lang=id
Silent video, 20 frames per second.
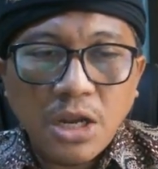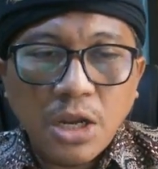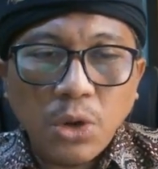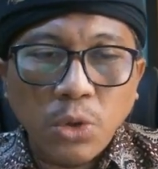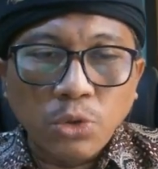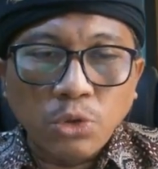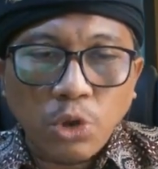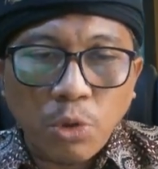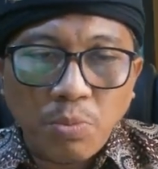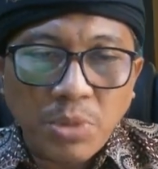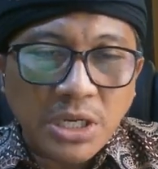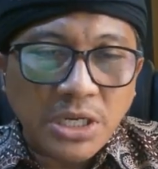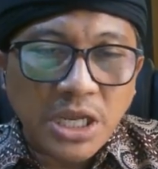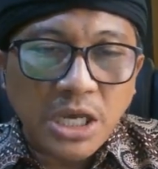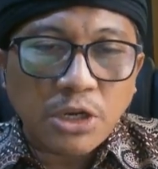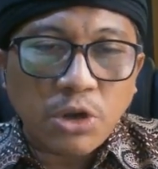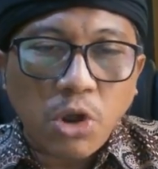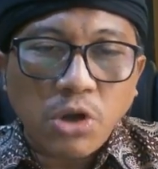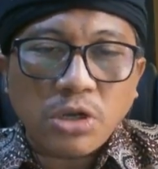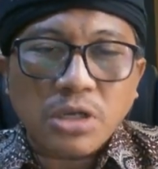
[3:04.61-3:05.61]
untuk
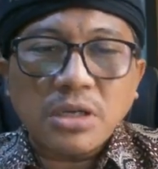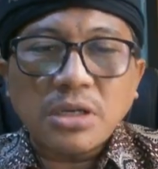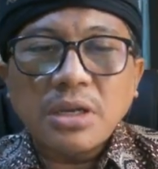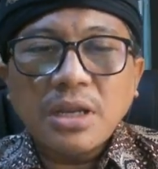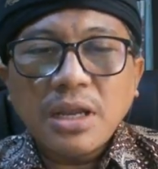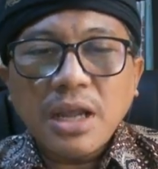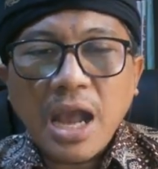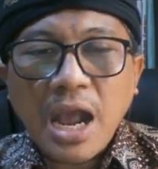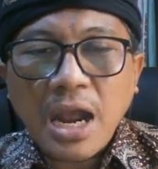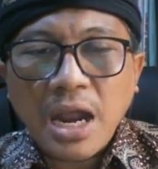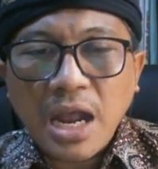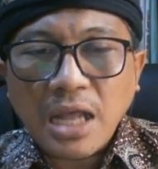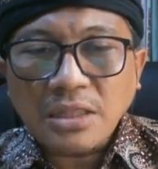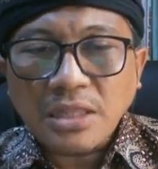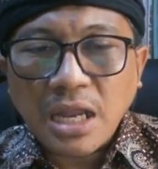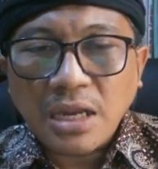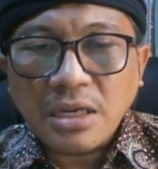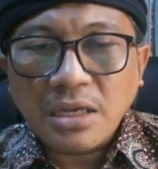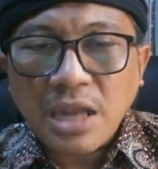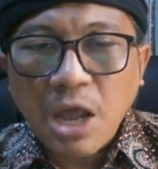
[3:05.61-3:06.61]
meneror
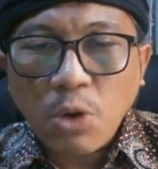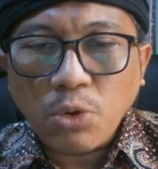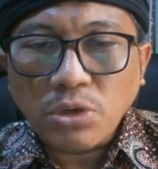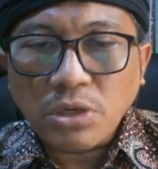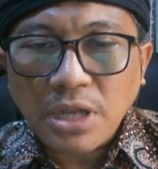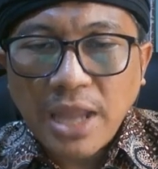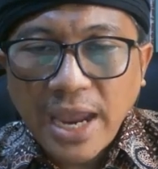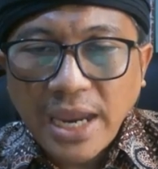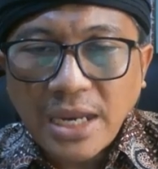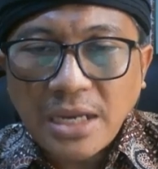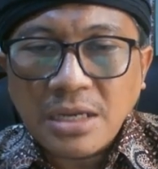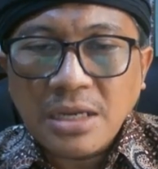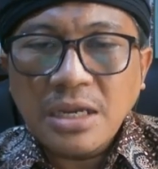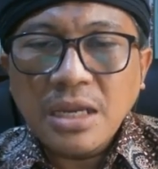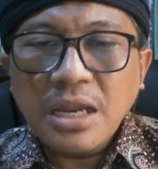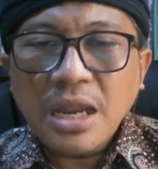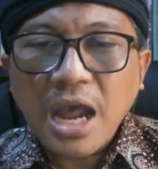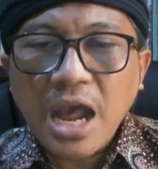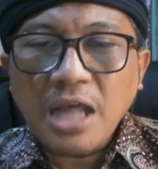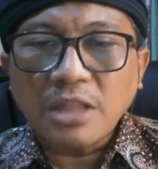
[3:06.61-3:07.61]
angkatan laut lain
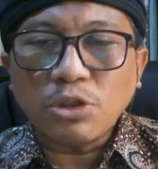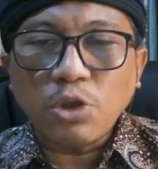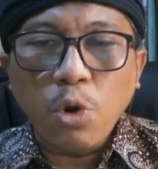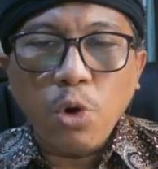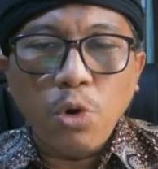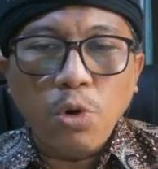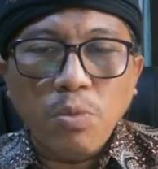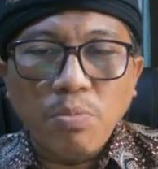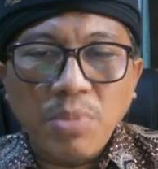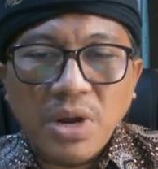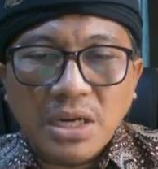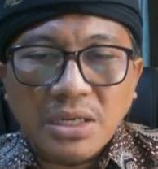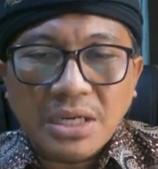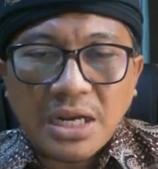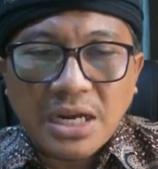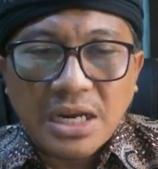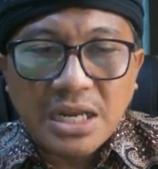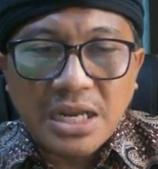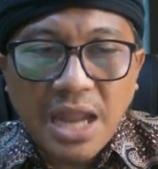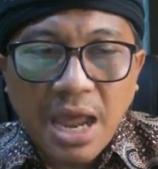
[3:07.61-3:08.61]
atau
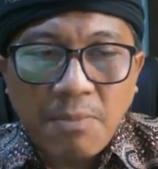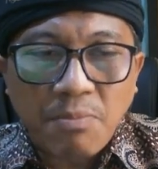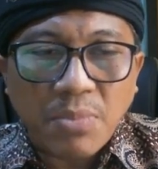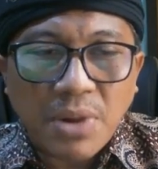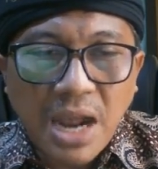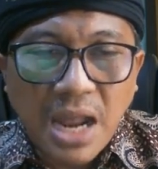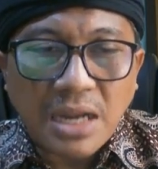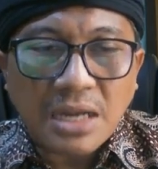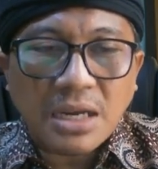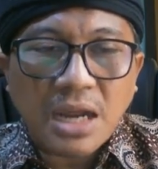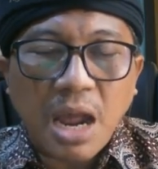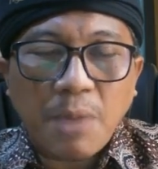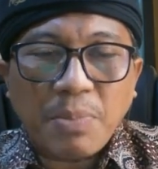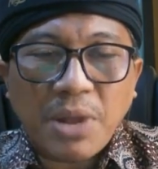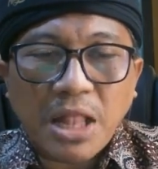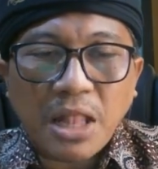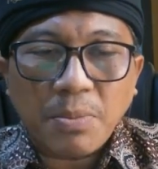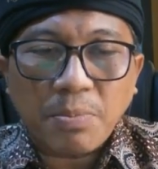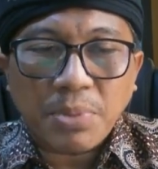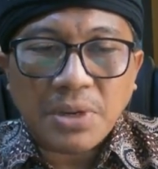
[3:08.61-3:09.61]
menenggelamkan
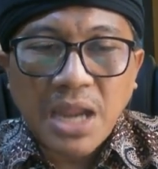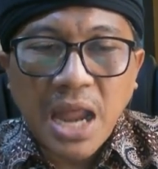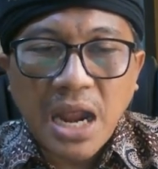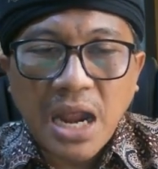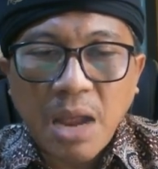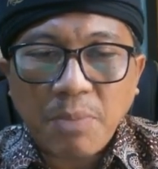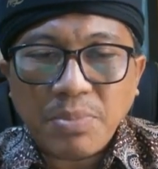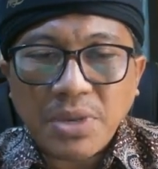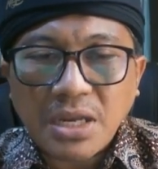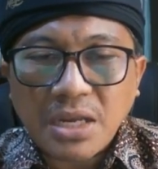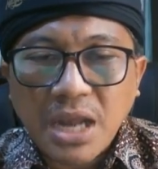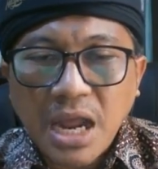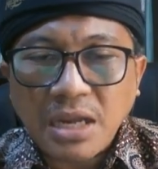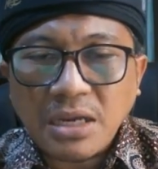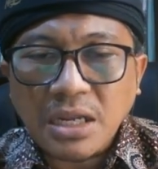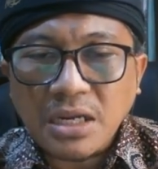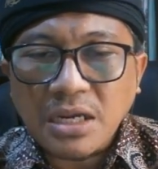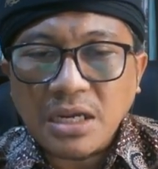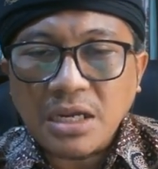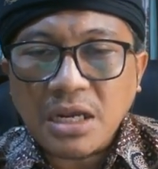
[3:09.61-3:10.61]
kapal penangkap ikan
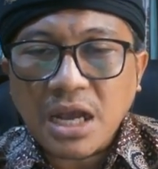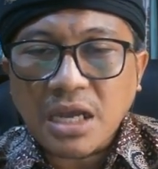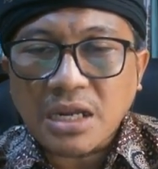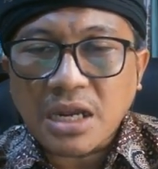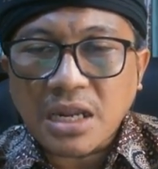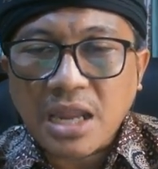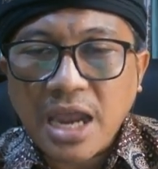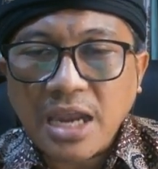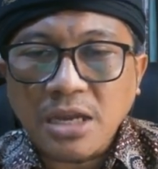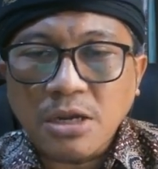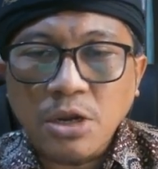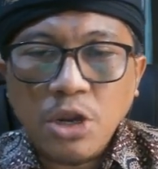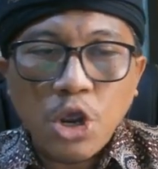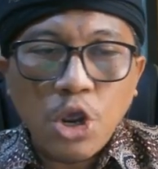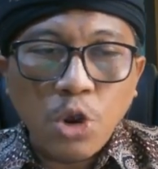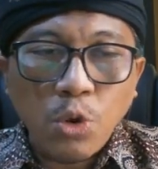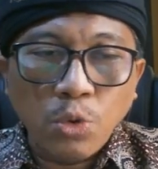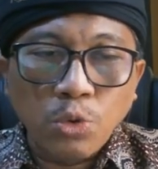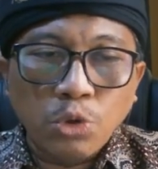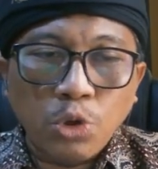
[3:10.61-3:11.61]
dari negara lain
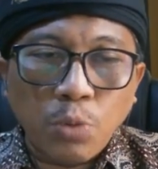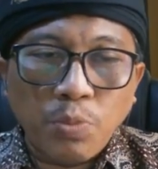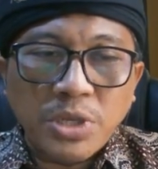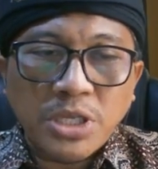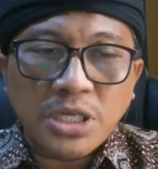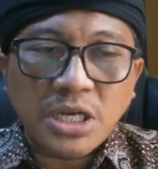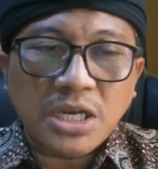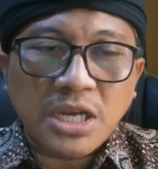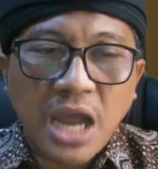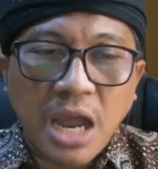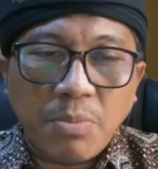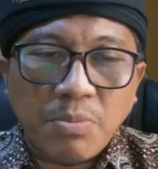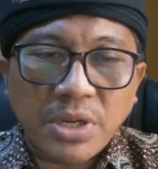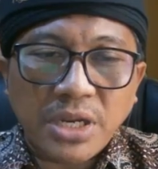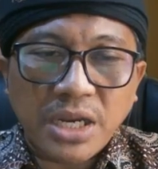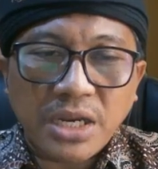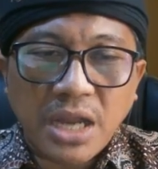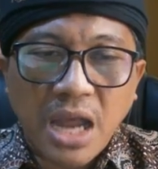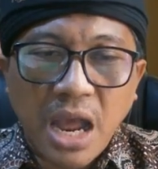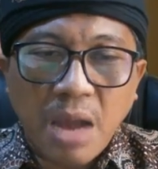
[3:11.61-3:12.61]
untuk mencegah
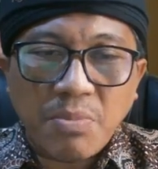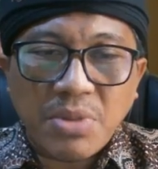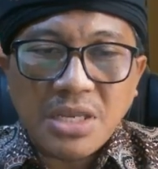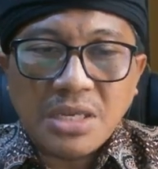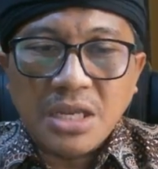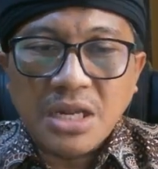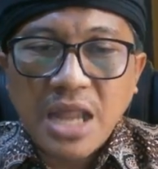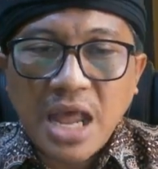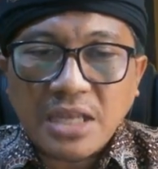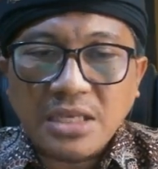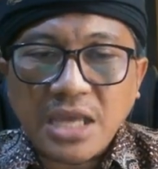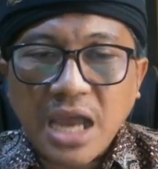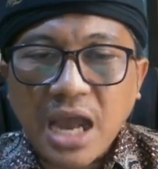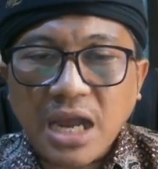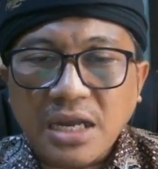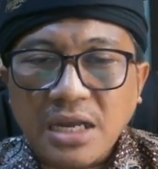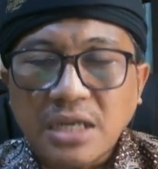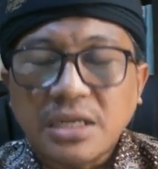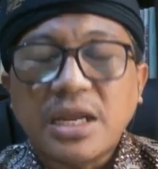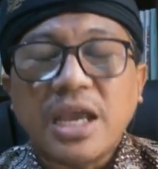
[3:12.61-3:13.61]
mereka
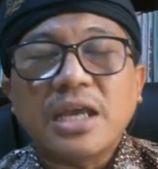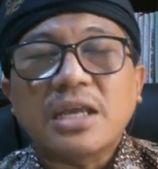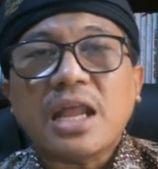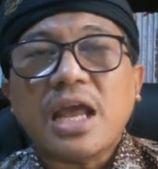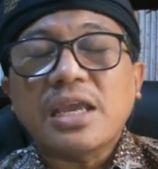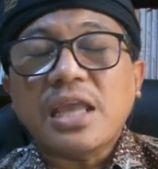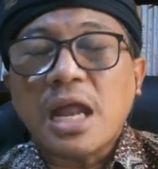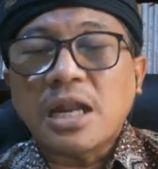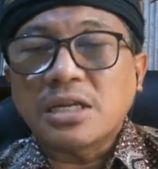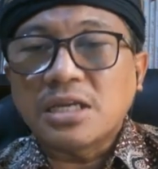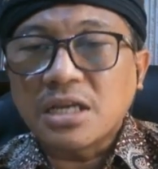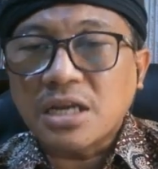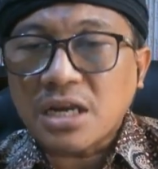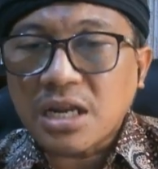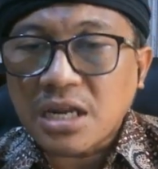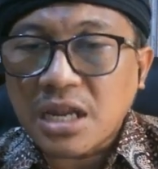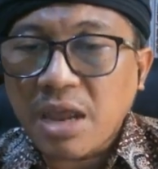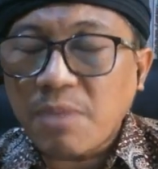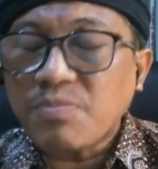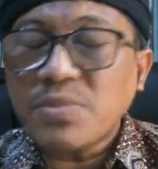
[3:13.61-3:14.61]
menjelajah ke daerah yang
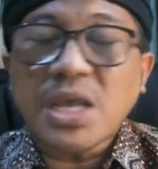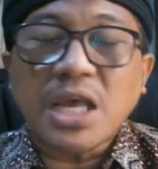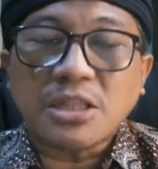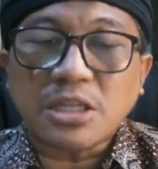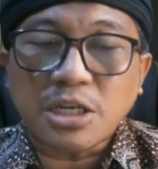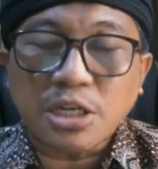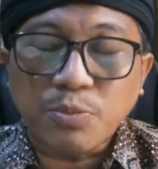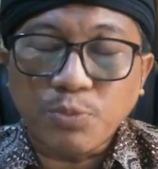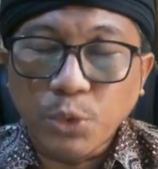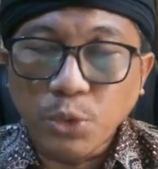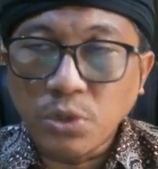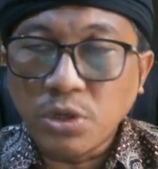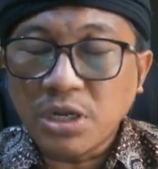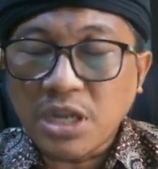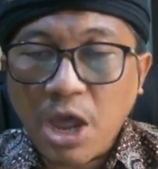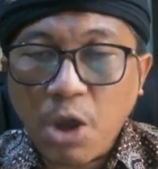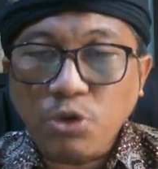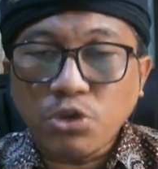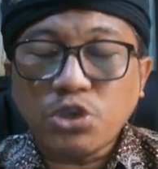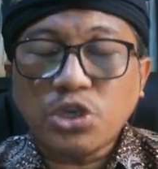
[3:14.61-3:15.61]
diklaimnya tersebut,
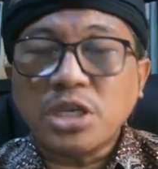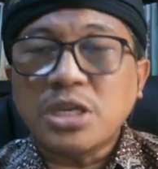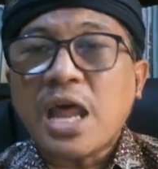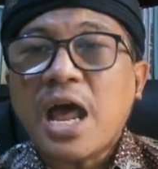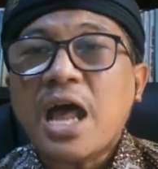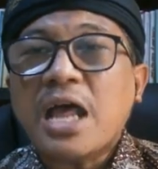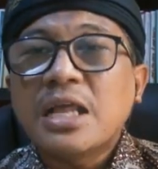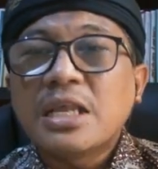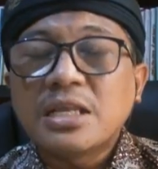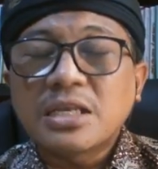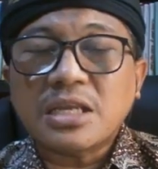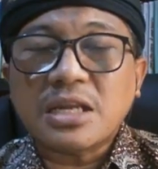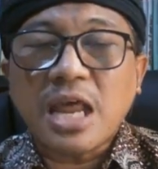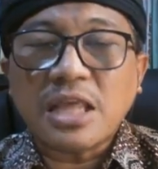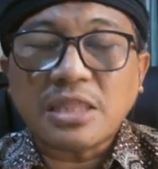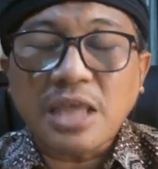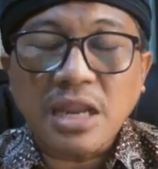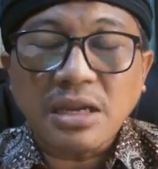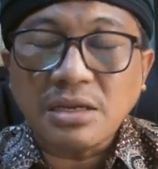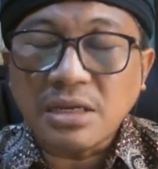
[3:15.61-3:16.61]
Laut Cina
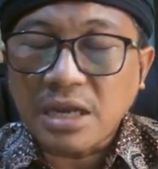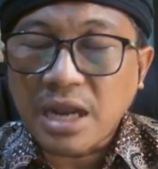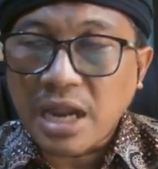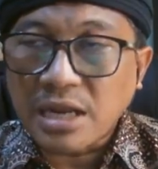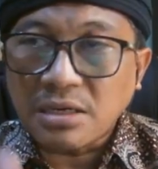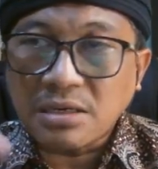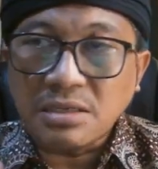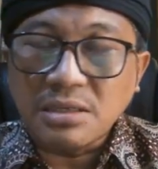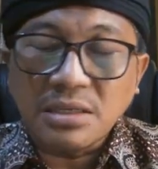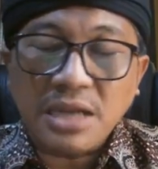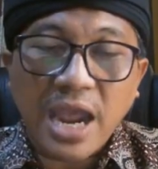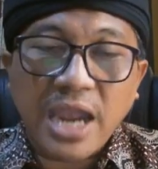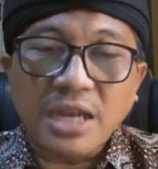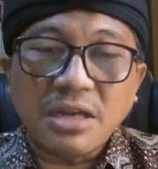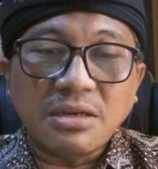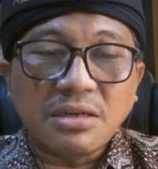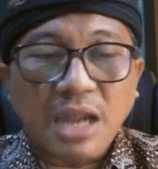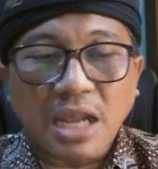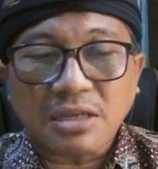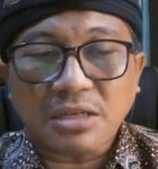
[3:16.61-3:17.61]
Selatan dengan
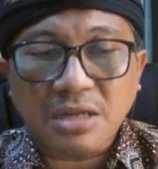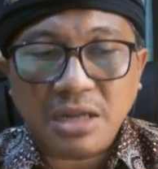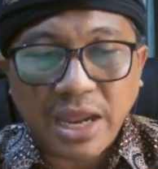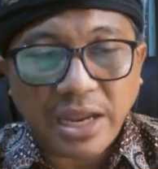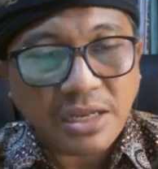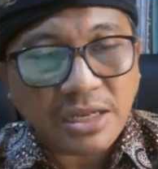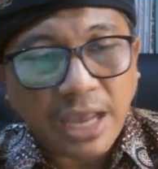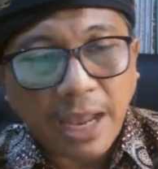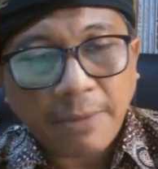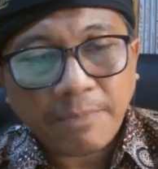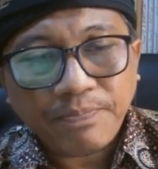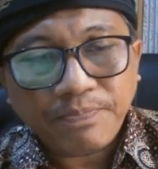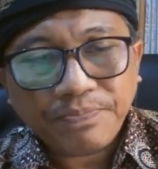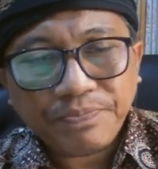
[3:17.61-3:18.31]
Nine Das lainnya.